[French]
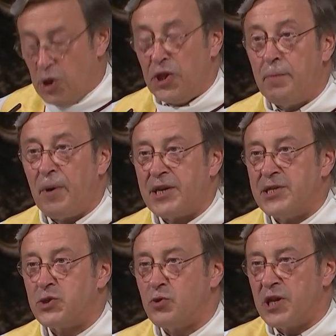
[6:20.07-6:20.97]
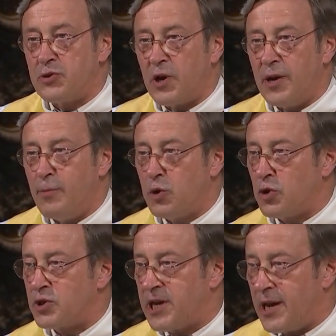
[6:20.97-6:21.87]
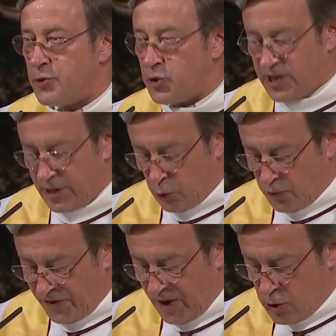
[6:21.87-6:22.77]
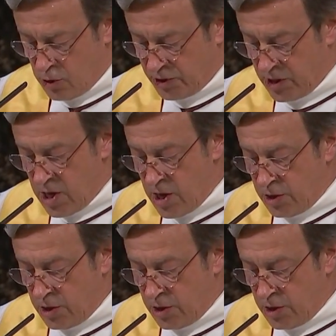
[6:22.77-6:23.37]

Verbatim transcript: Il n'est pas question, naturellement, dans le cadre de cette conférence,